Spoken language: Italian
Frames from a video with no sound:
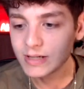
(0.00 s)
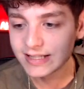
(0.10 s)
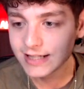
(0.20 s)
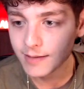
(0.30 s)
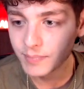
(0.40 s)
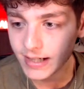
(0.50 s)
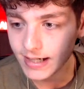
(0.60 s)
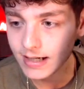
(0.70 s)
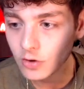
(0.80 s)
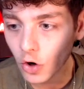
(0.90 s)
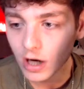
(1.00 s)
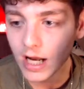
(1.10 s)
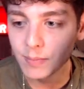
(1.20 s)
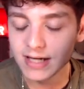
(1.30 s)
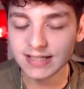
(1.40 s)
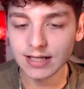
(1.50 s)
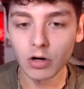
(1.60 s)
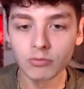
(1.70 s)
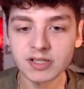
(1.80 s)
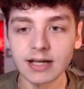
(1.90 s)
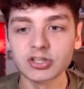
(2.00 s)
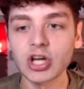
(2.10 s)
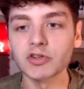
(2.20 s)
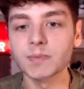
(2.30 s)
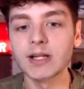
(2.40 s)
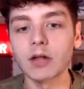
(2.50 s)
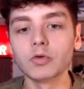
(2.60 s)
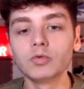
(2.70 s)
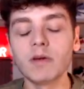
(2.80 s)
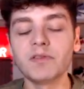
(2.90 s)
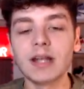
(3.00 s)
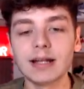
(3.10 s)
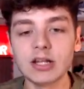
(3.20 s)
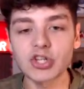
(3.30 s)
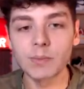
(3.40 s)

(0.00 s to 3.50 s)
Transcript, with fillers: come sempre il Golem. E Stadio Lusca ha già ospitato due finali di